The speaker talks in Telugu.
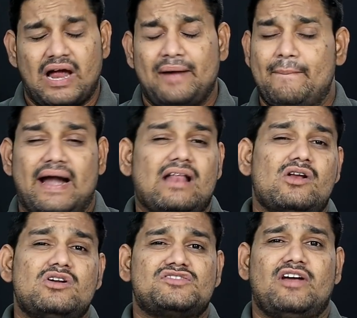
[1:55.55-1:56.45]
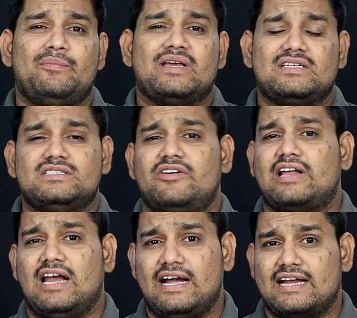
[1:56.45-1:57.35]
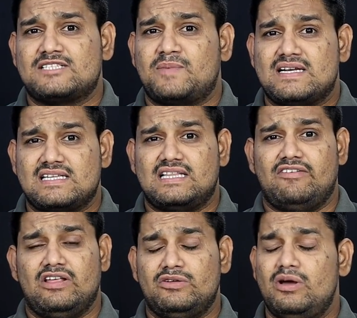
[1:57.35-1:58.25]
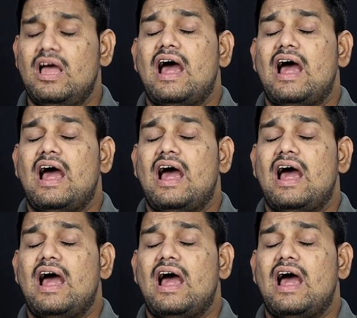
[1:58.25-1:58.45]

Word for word: అండ్ బ్యాటిల్ గ్రౌండ్స్ వాళ్ళు మాత్రం ఇంతవరకు ఎలాంటి రెస్పాన్స్ అయితే ఇవ్వలేదు